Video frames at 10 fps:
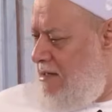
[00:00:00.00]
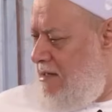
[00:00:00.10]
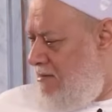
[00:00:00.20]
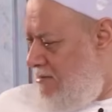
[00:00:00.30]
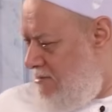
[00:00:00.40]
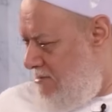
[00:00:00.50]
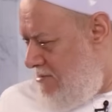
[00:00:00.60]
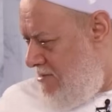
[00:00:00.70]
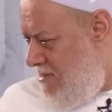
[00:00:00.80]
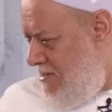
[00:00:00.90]
كده
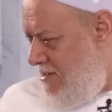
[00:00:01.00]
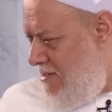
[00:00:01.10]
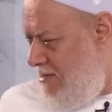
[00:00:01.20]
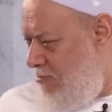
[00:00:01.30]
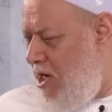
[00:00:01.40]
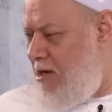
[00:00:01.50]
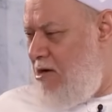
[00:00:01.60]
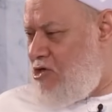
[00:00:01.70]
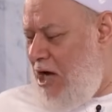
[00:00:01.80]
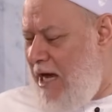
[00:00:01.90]
ما
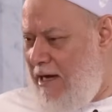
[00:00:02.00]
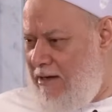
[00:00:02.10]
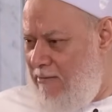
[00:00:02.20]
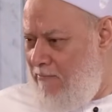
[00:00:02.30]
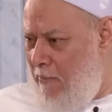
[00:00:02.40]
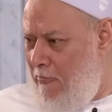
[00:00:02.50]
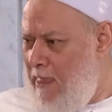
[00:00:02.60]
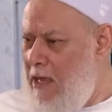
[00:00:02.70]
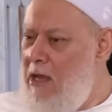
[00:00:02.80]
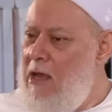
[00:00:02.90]
يجراش حاجة
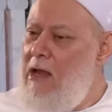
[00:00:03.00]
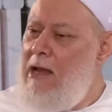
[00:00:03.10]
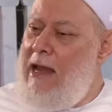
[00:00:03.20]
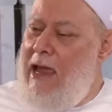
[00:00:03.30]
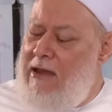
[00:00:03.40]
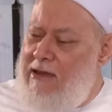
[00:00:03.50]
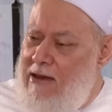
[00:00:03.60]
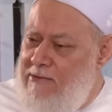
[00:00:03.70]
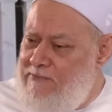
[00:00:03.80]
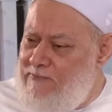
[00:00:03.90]

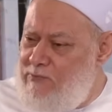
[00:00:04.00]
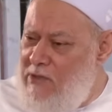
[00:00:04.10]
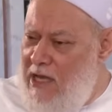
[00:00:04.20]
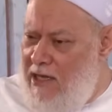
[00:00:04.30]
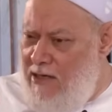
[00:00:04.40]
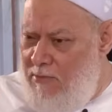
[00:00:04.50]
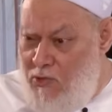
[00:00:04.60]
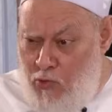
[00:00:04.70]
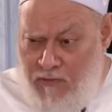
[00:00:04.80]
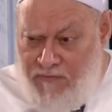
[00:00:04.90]
لكن احنا
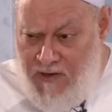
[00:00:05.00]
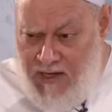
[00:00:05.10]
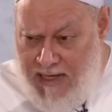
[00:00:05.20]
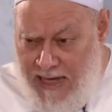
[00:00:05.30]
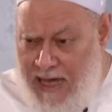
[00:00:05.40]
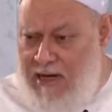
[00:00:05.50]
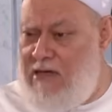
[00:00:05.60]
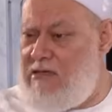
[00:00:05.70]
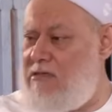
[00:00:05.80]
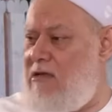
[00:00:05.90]
بنقول في اللي خارج
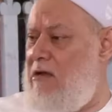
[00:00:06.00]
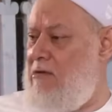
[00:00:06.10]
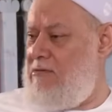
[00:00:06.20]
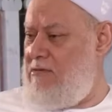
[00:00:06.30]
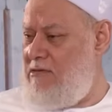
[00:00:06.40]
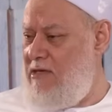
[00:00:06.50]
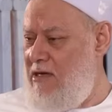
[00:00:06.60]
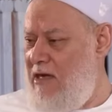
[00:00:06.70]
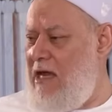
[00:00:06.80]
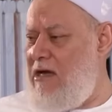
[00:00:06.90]
الصلاه
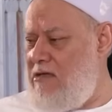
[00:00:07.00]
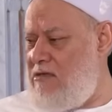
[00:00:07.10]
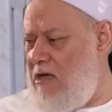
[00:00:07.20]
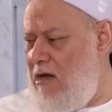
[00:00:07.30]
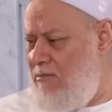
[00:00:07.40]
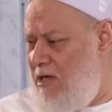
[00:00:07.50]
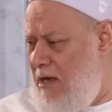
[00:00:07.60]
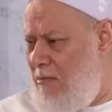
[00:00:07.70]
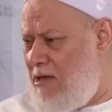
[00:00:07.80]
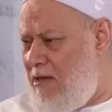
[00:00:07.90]
خارج الصلاه ما
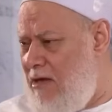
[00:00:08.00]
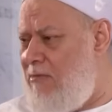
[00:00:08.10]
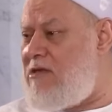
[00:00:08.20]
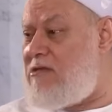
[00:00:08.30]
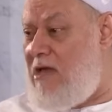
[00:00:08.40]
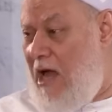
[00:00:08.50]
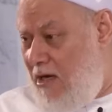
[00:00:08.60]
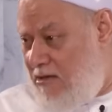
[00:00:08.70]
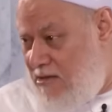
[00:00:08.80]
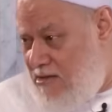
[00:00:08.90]
دامت
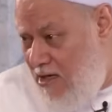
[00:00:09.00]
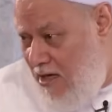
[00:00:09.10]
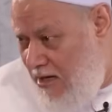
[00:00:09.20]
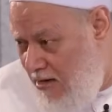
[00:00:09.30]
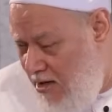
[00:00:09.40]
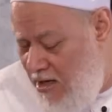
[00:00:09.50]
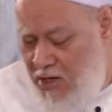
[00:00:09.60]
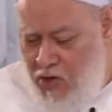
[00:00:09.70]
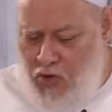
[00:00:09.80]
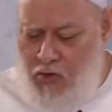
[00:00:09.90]
لمصلحه الصلاه
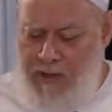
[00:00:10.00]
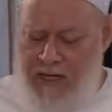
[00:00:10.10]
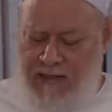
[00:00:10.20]
يبقى